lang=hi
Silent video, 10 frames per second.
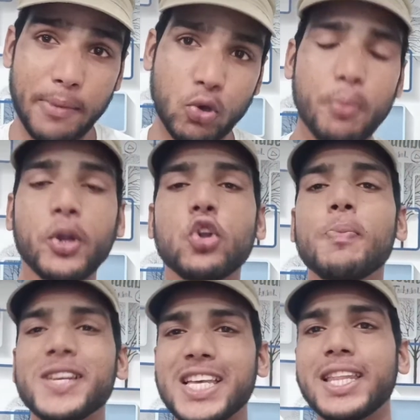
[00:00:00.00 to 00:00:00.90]
आपको
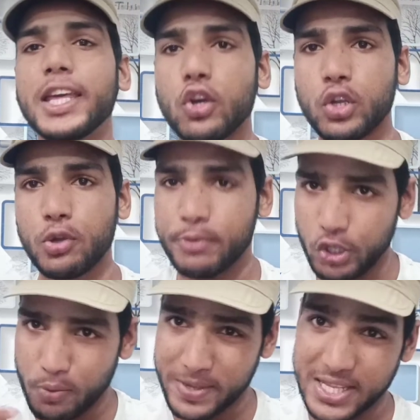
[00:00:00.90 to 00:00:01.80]
वीडियो पसंद आई होगी
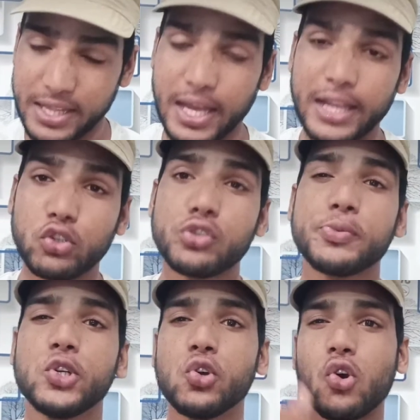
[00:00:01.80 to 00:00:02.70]
वीडियो पसंद आए तो इस
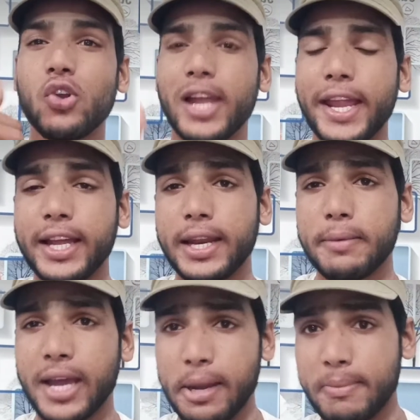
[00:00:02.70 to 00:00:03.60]
वीडियो को लाइक
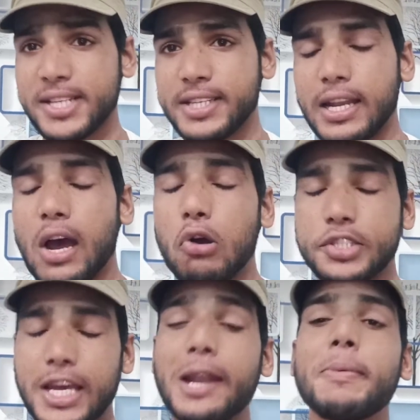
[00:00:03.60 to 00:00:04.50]
करे बगैर मत जाना
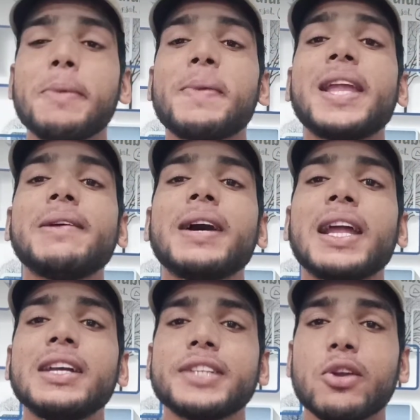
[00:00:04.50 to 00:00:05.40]
और चैनल पर पहली
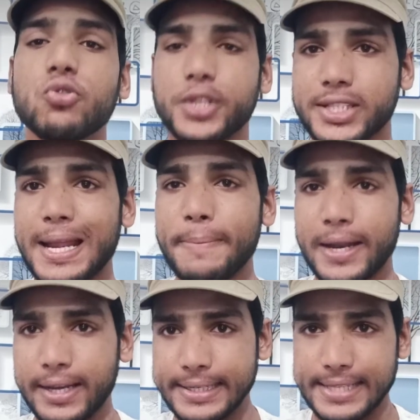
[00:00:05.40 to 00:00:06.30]
बार आए चैनल को सब्सक्राइब
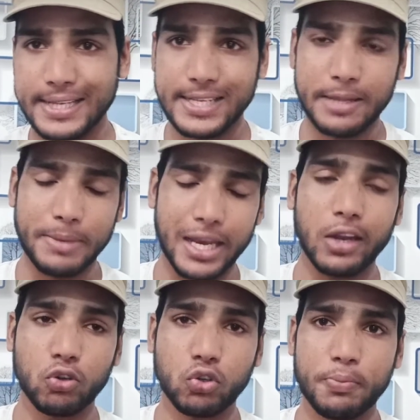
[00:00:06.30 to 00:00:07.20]
करने के साथ साथ
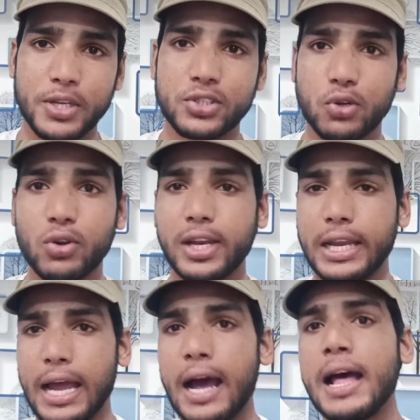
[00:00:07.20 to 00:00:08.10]
बेल आइकन को प्रेस जरूर कर
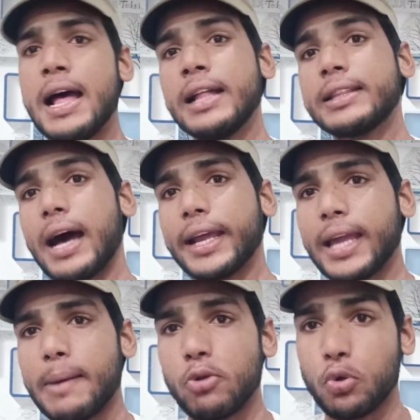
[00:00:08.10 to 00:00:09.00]
लेना
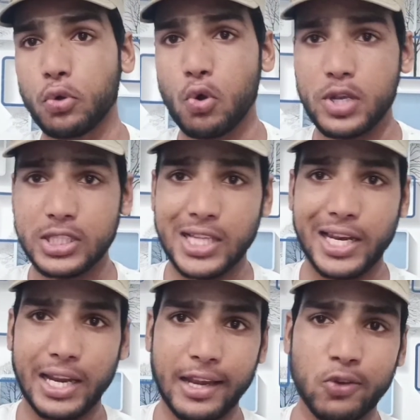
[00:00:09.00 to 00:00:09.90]
ताकि आप लोग को इस
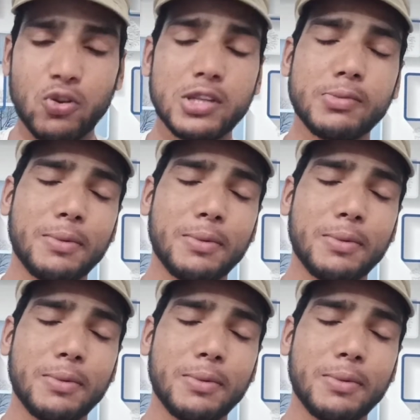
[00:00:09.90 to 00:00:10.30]
तरीके की नॉलेज